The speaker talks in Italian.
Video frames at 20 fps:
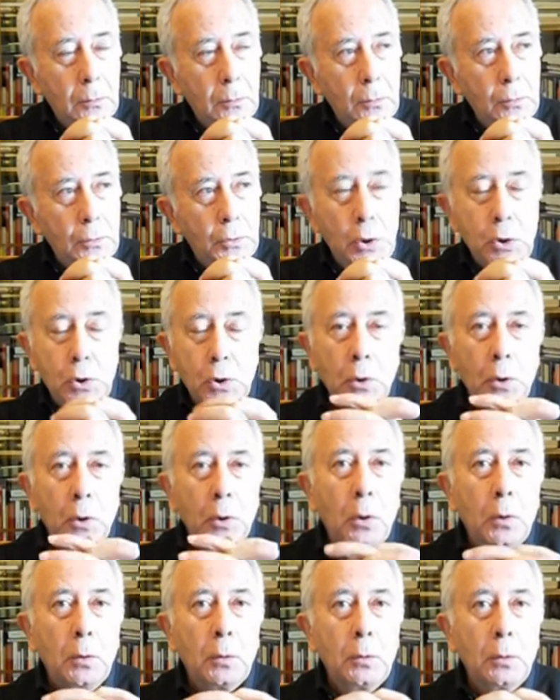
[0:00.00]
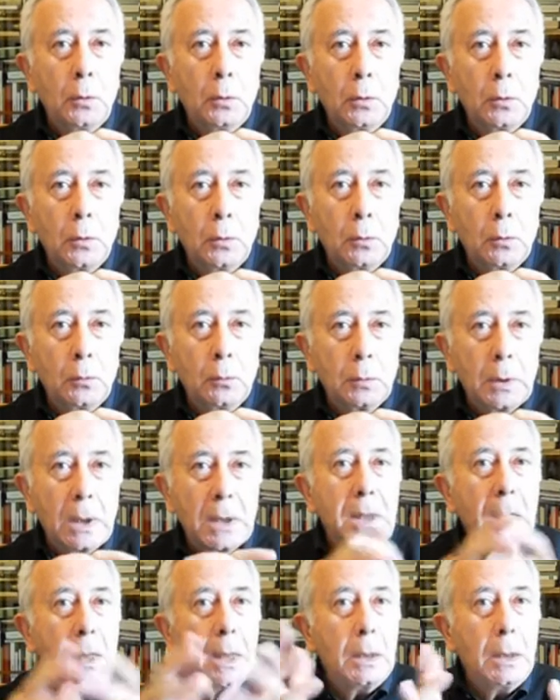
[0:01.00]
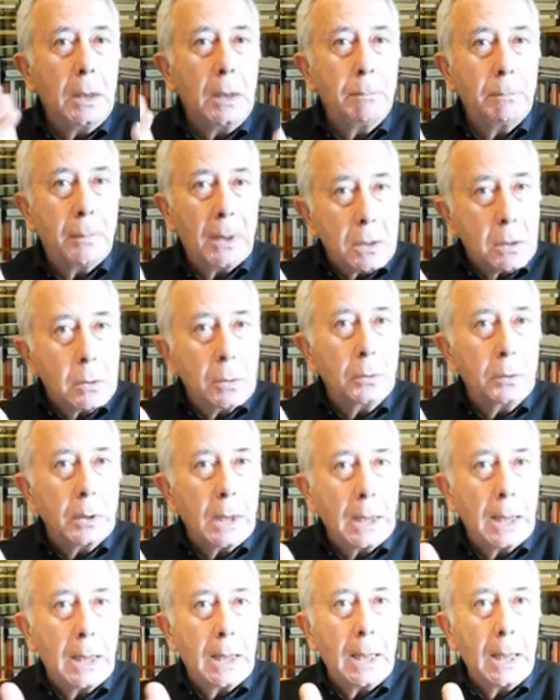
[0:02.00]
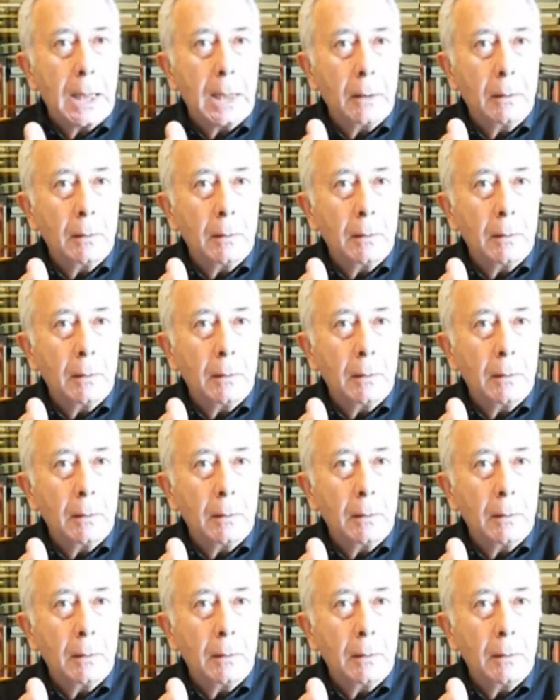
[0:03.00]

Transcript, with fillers: Ci sono uh, una serie di persone che